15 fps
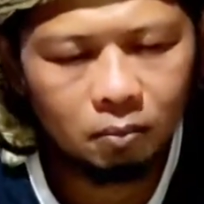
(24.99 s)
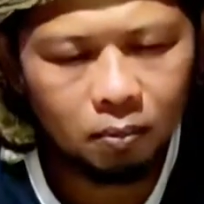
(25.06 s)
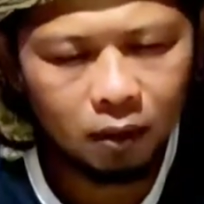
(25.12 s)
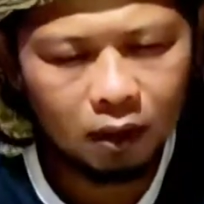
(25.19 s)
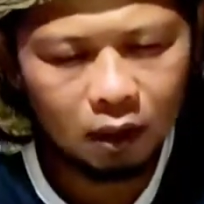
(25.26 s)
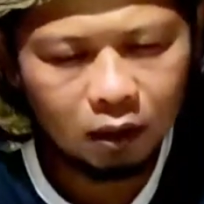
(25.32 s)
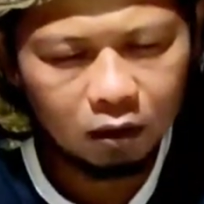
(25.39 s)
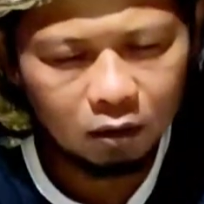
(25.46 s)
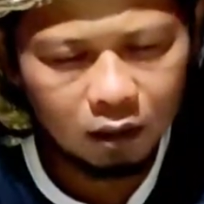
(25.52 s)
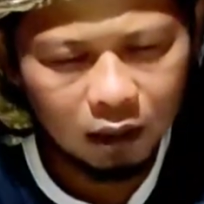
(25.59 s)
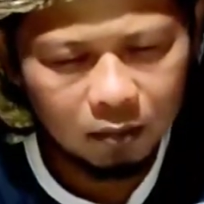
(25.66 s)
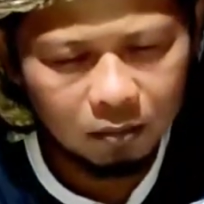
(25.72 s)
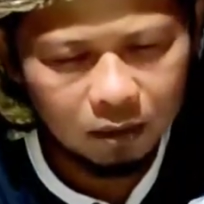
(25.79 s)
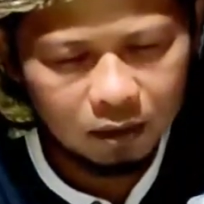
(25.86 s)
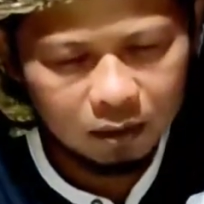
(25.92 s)
video
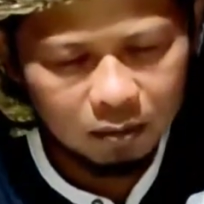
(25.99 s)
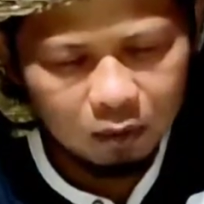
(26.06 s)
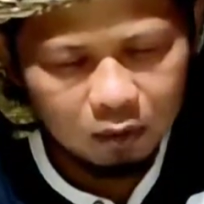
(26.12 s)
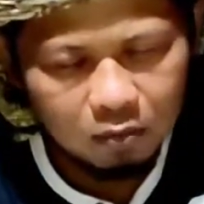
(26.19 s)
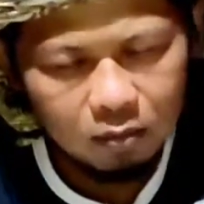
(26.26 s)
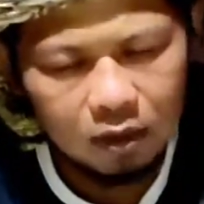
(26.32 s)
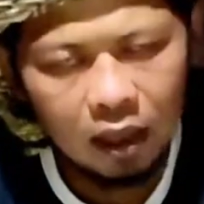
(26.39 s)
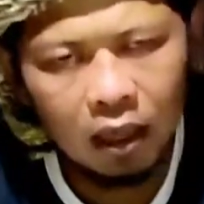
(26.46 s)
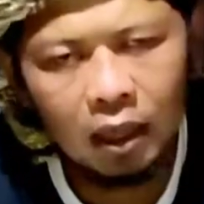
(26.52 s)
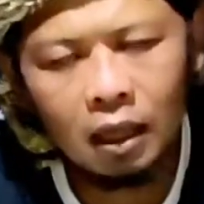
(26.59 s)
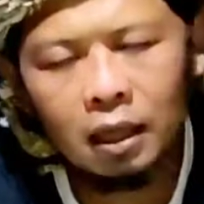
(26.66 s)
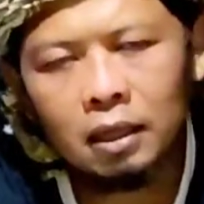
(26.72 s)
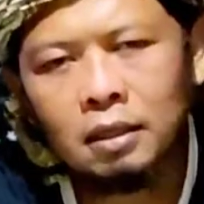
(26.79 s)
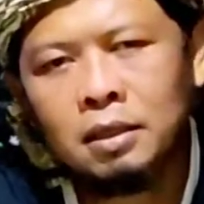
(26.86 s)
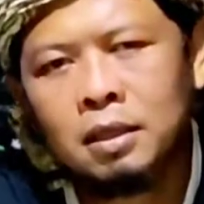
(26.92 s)
kami
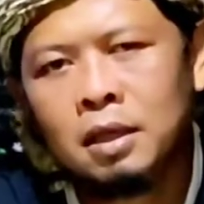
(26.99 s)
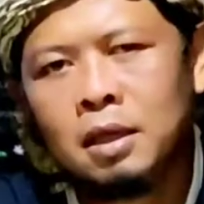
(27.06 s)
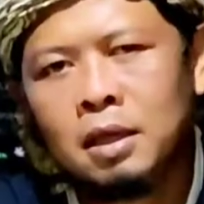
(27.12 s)
sebelumnya